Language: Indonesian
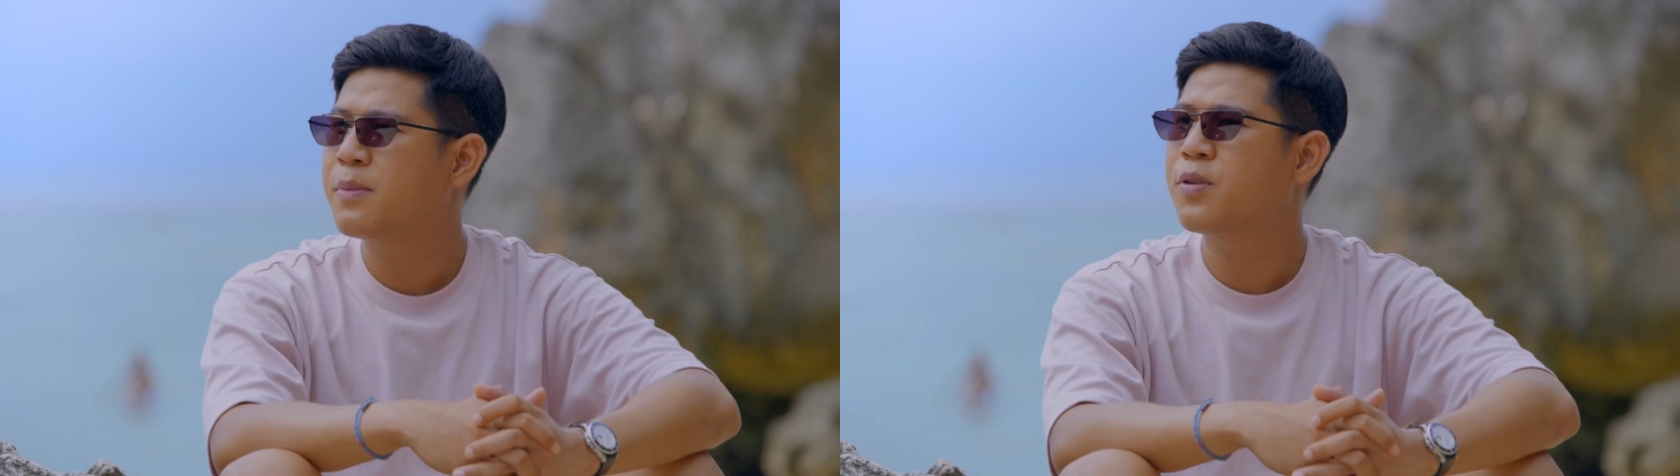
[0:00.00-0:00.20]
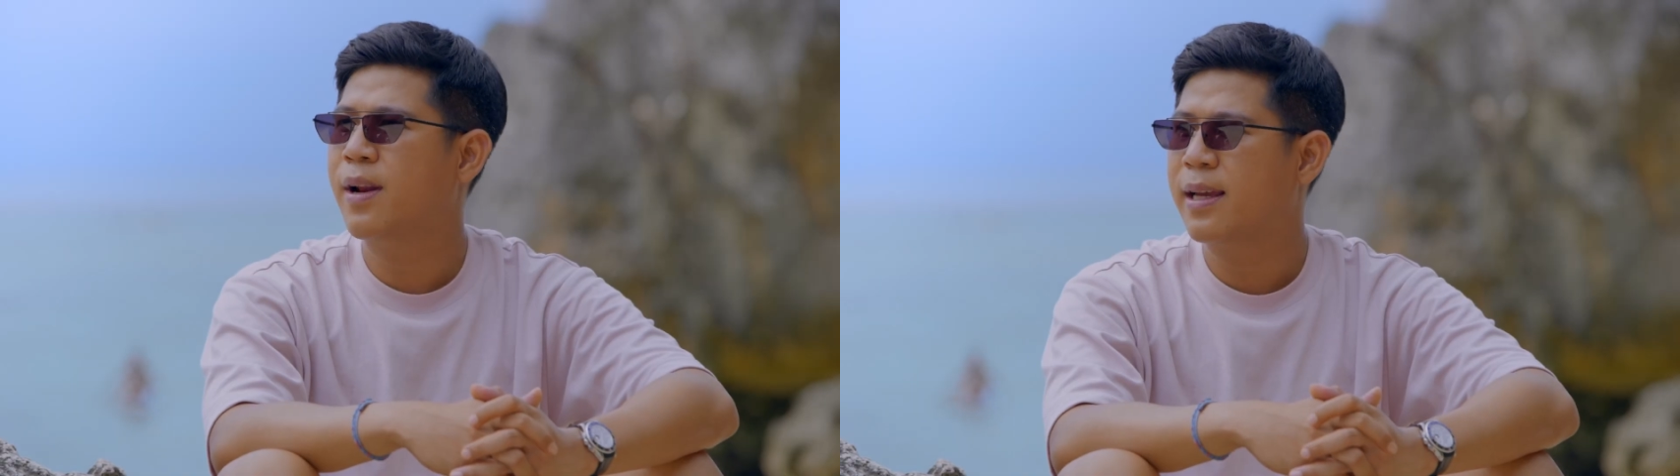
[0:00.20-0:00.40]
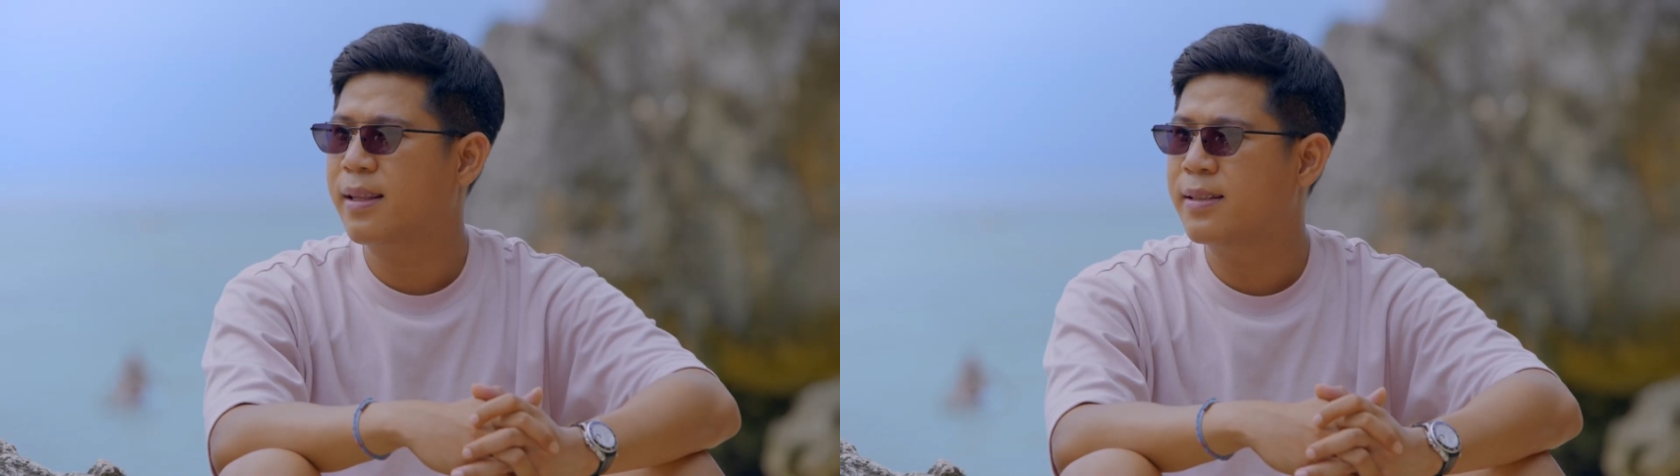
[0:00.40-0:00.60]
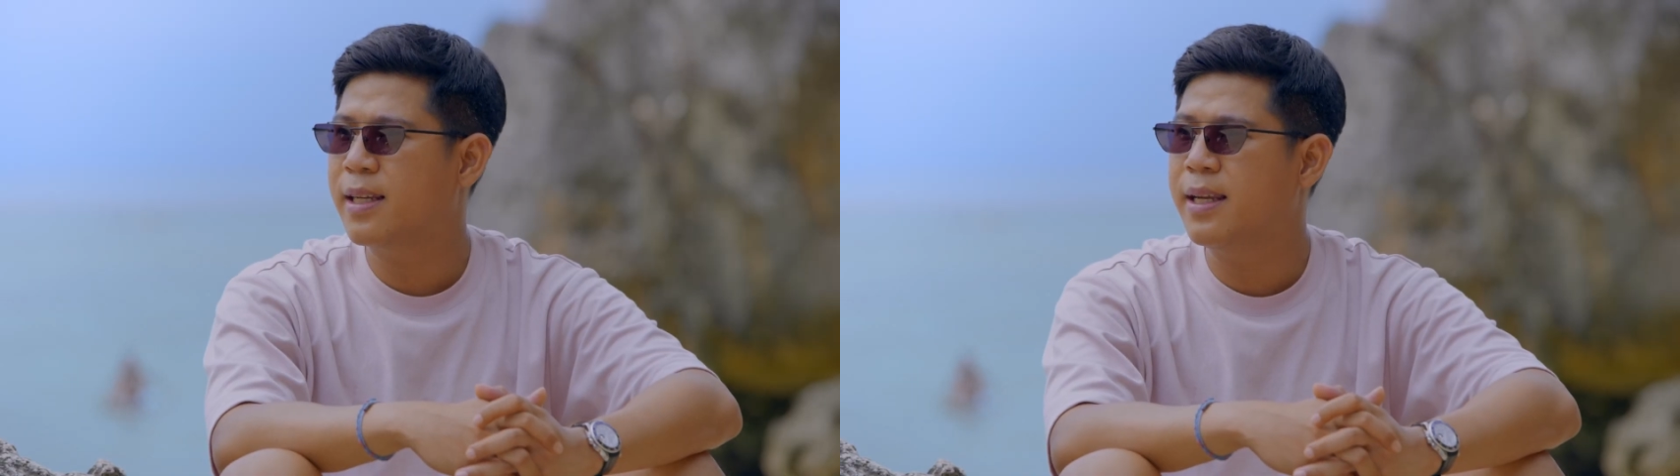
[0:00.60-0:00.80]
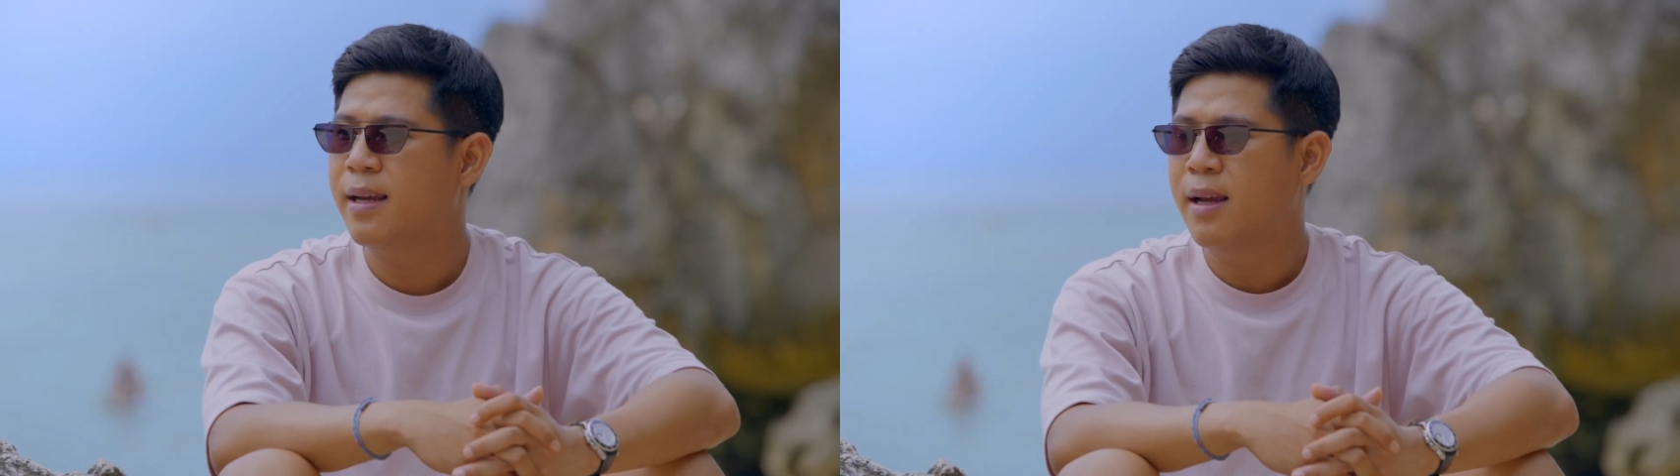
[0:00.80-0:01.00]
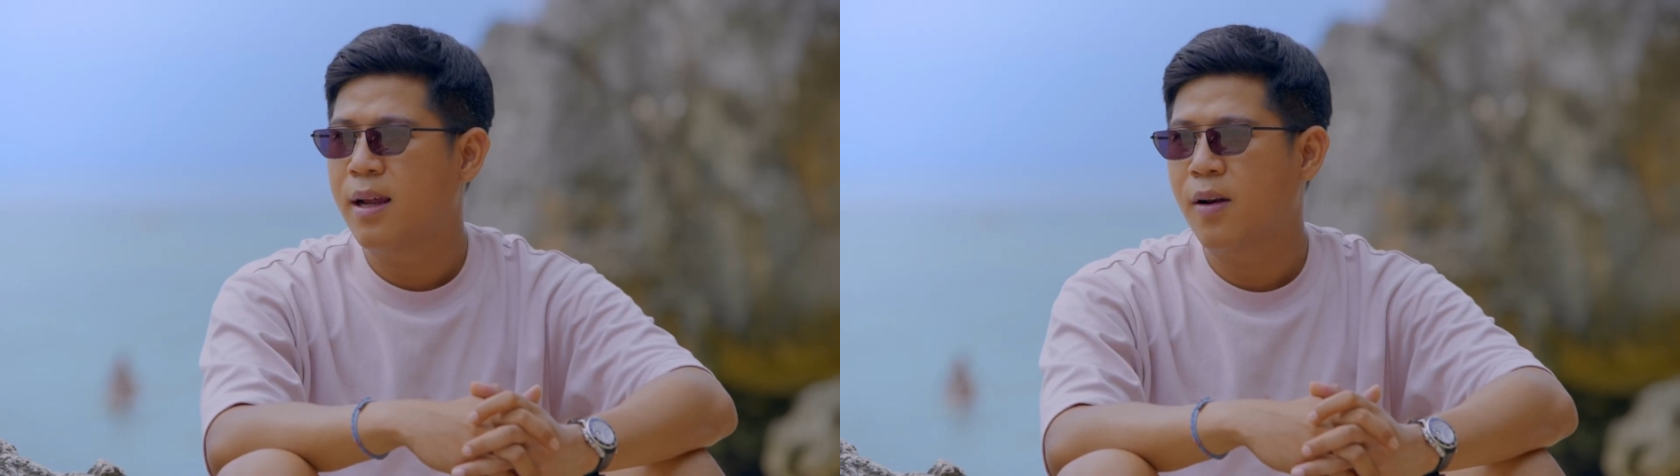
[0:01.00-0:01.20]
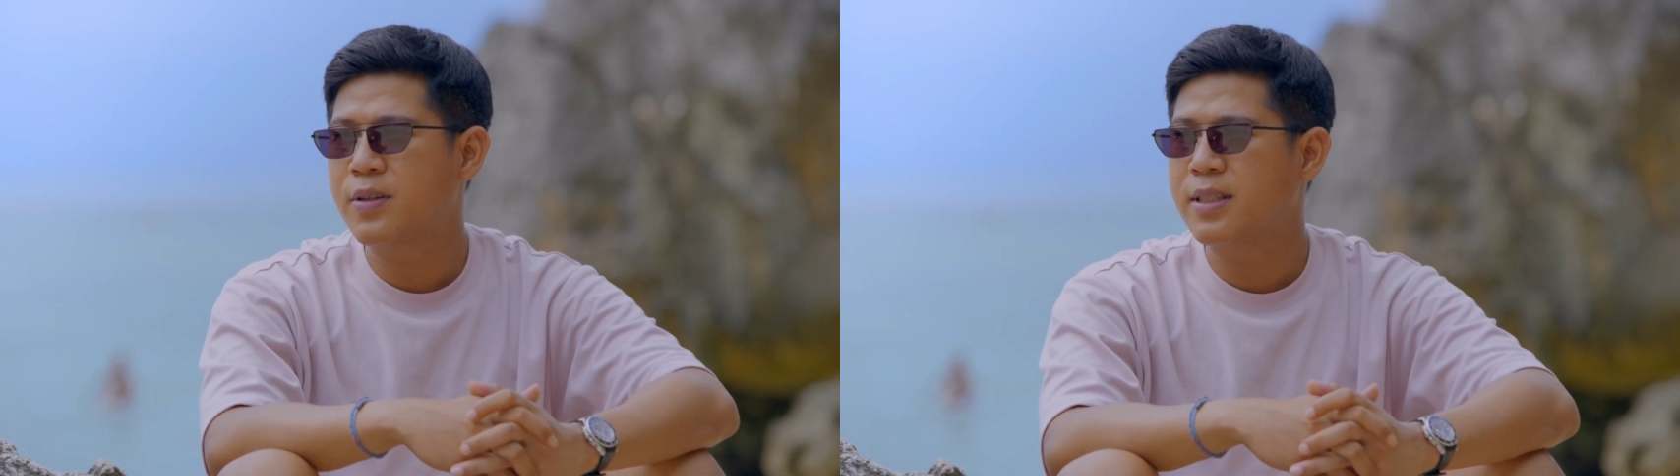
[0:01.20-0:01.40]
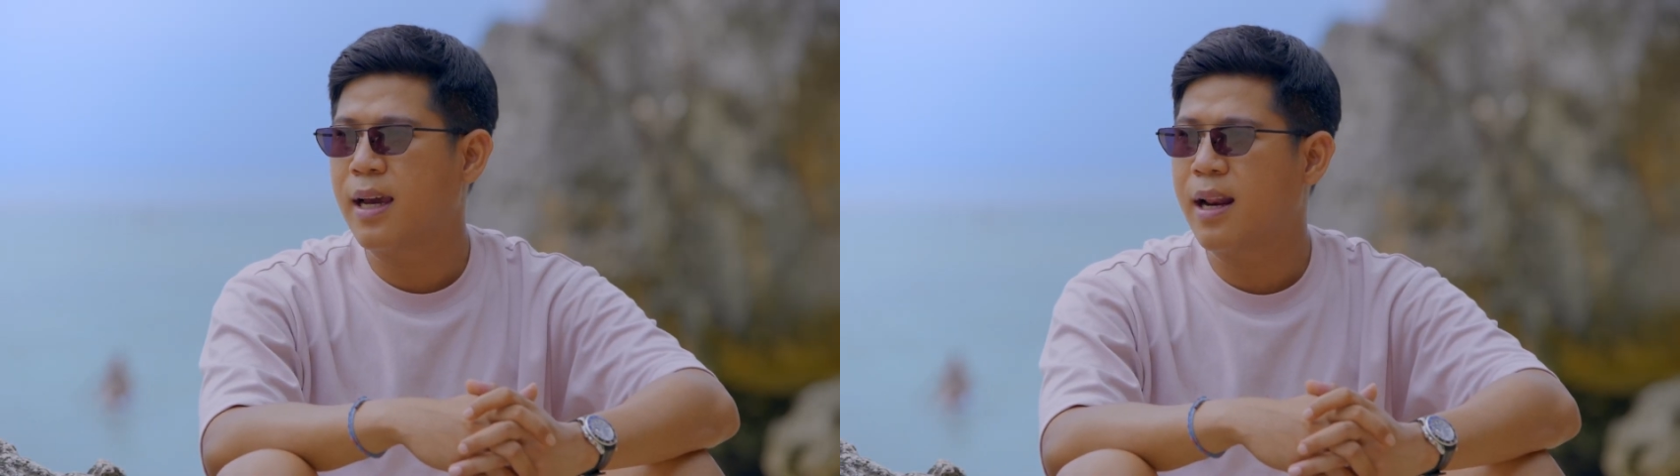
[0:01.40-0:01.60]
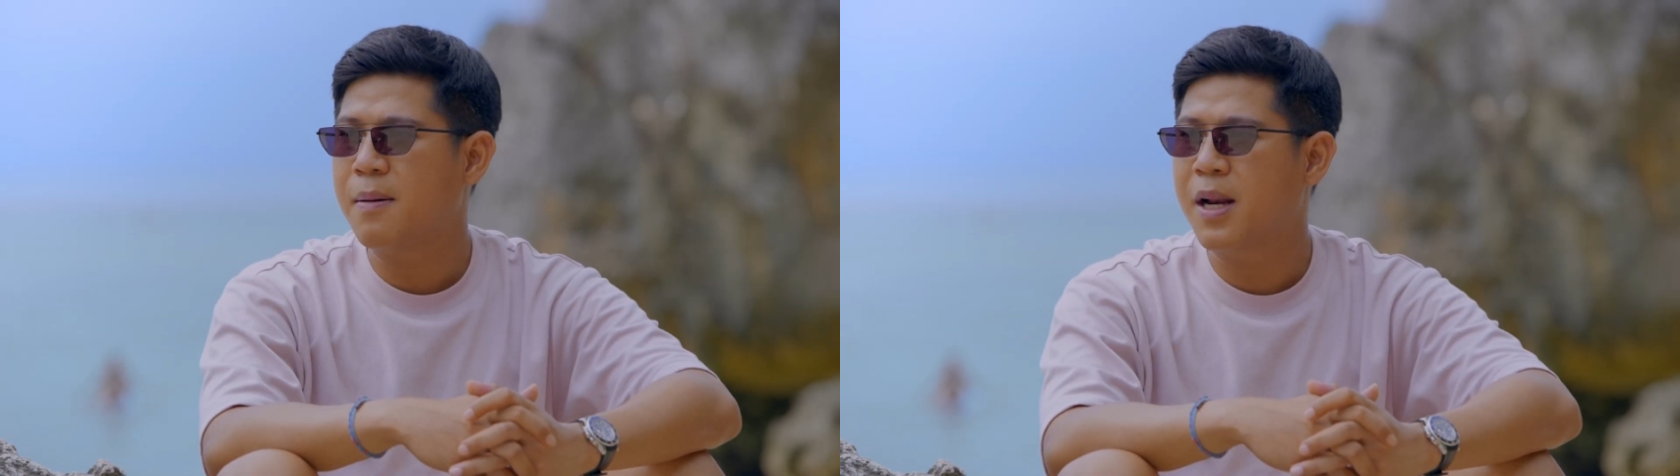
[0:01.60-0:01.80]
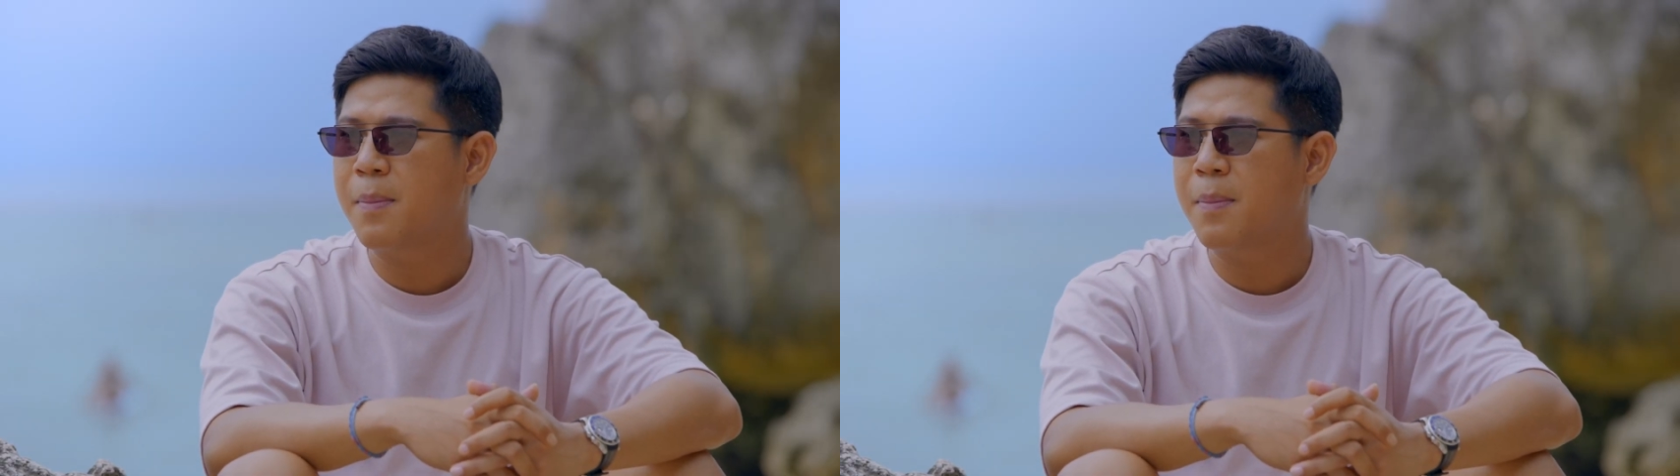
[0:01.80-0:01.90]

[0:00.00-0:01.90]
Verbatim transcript: Sama songwriter. Jadi ya lo sekarang